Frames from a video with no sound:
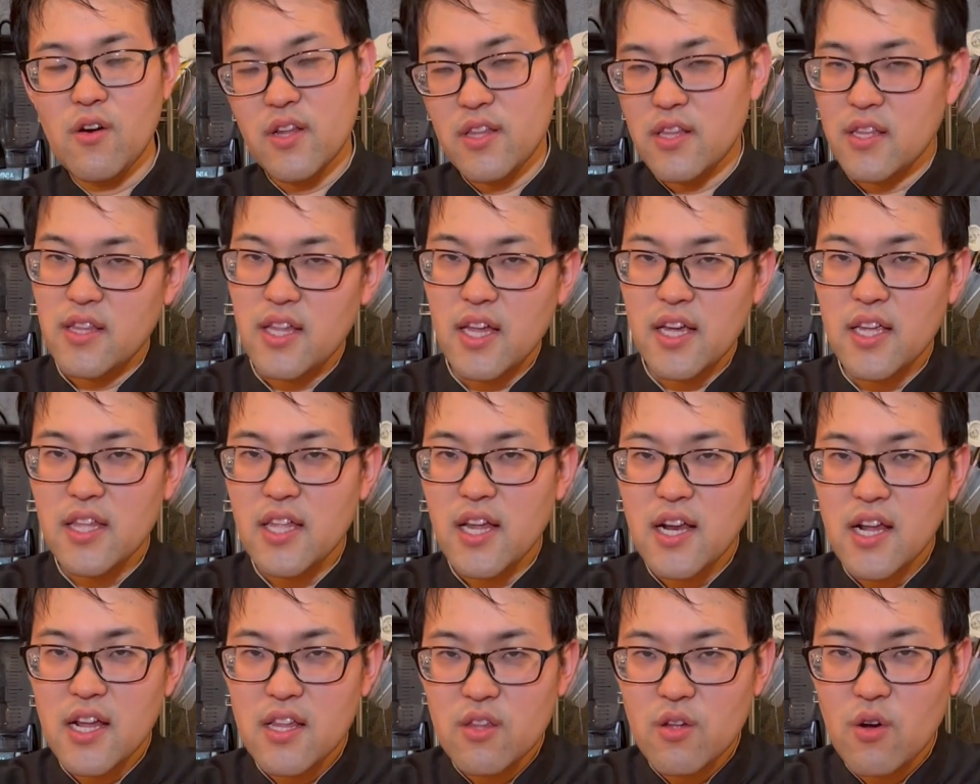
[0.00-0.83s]
ご覧いただけ
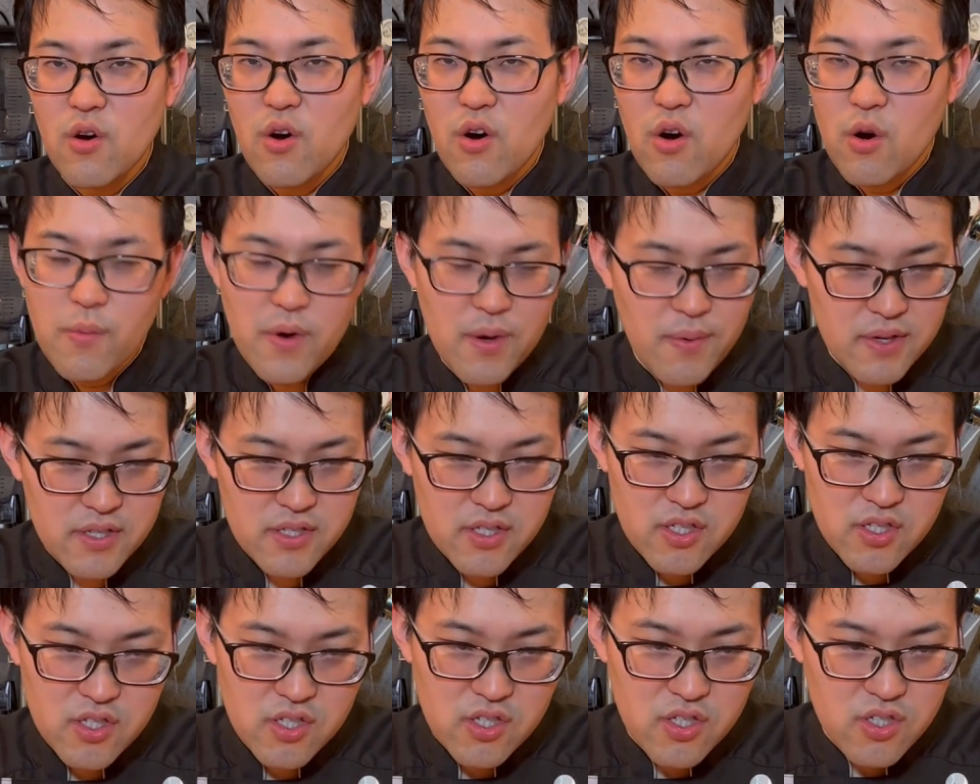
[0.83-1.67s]
たらなと思いま
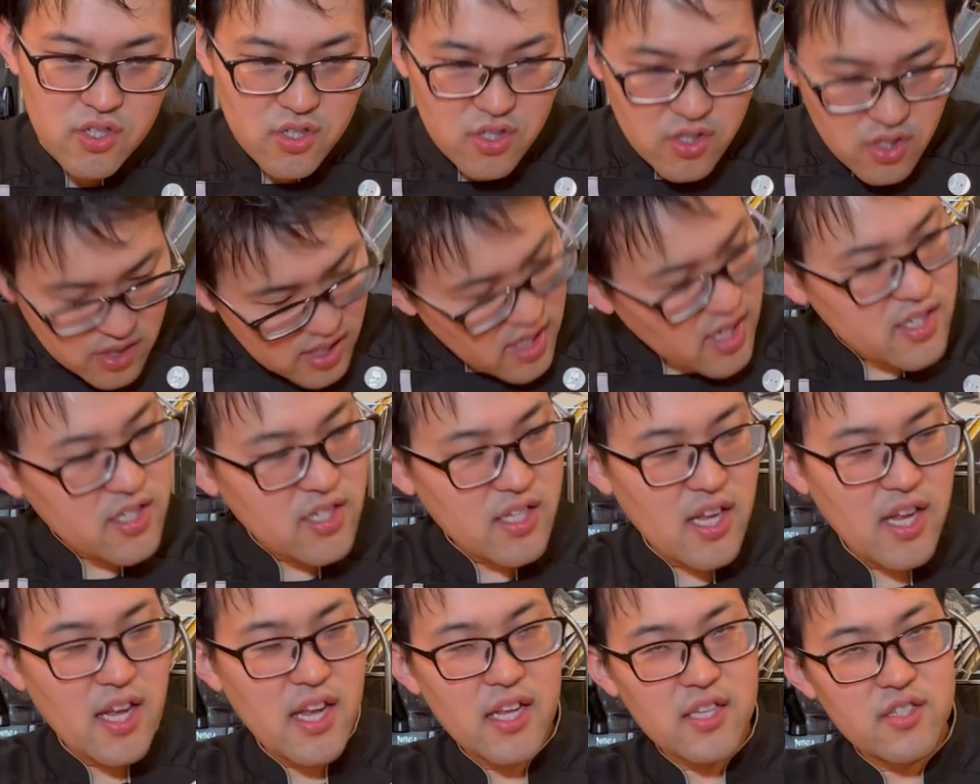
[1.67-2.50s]
すそんな感じ
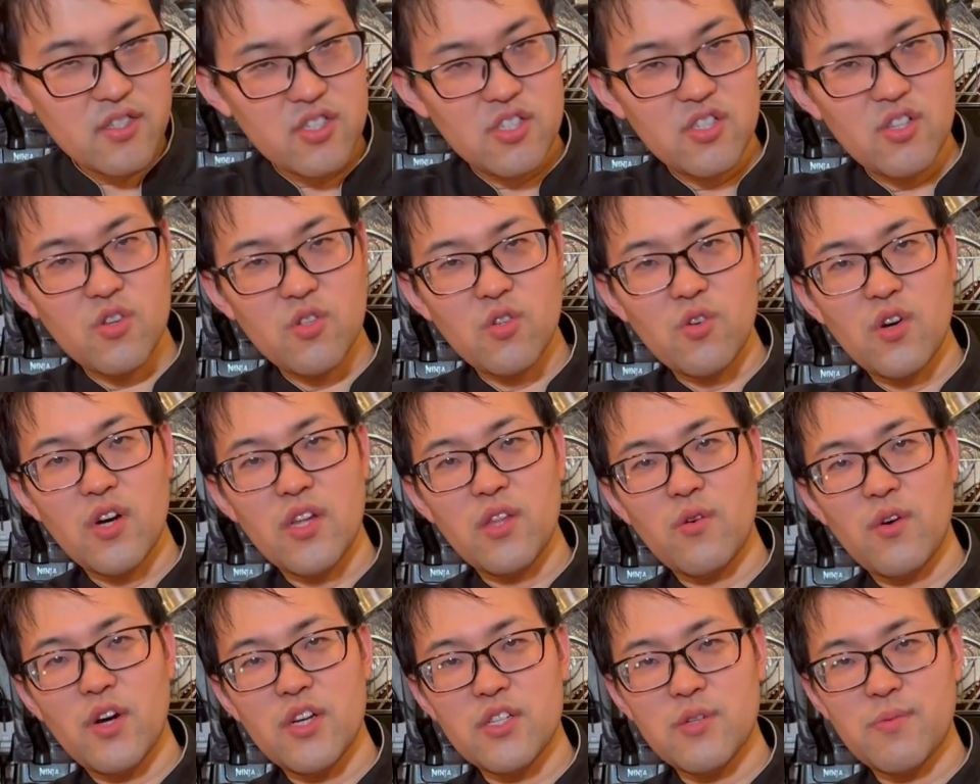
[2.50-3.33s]
で次の動画
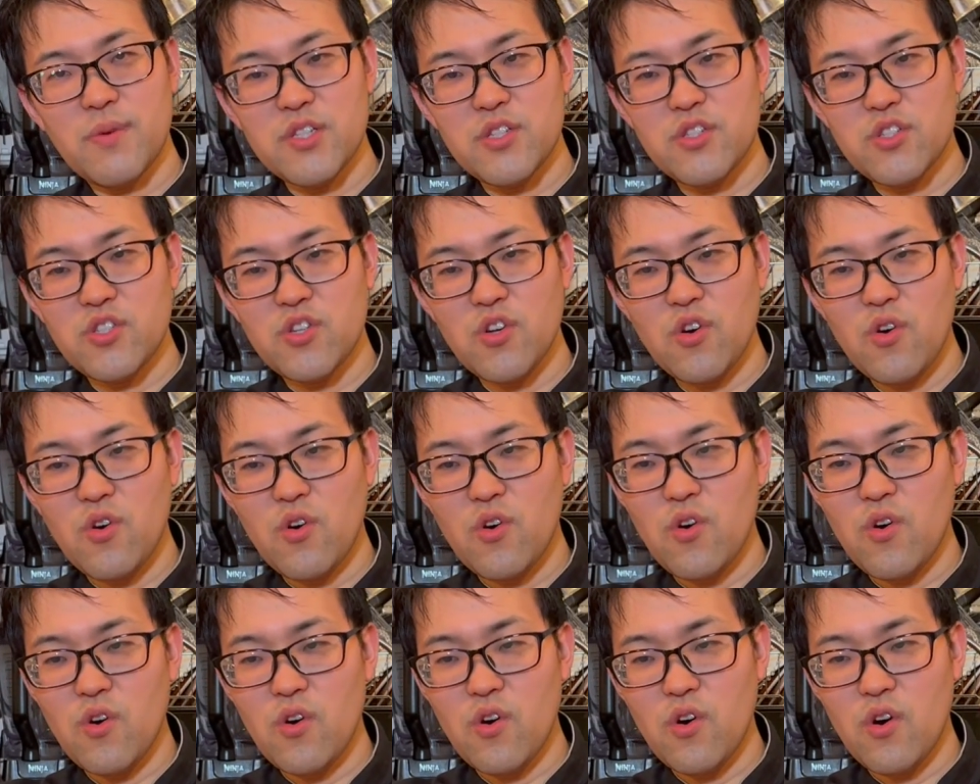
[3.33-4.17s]
でお会いしま
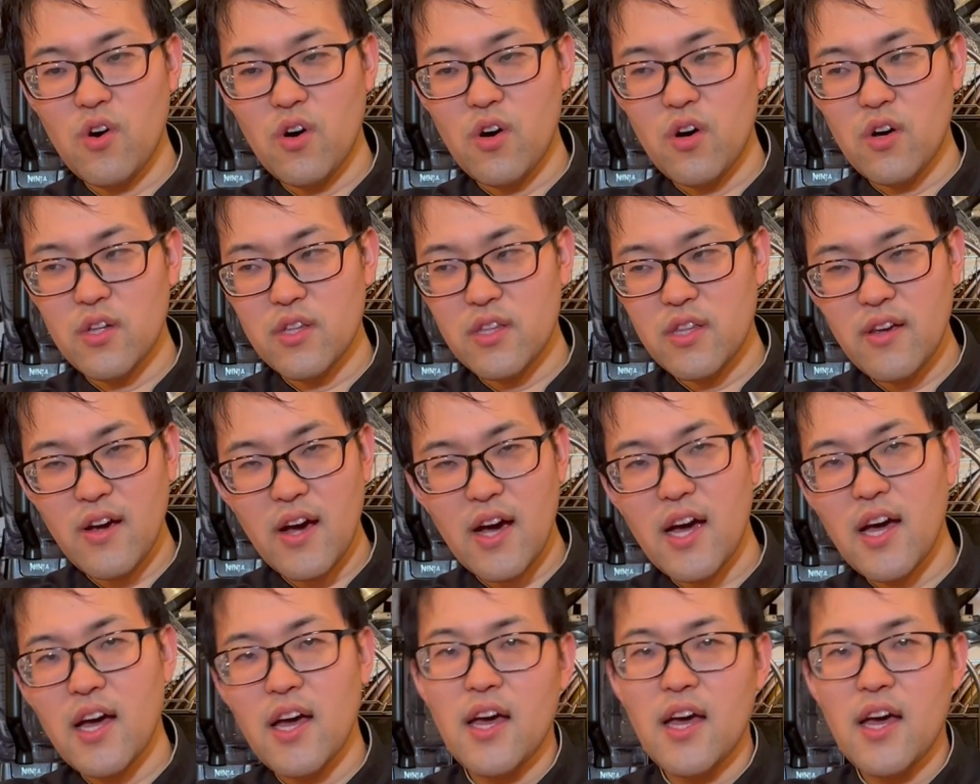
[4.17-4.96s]
しょうでは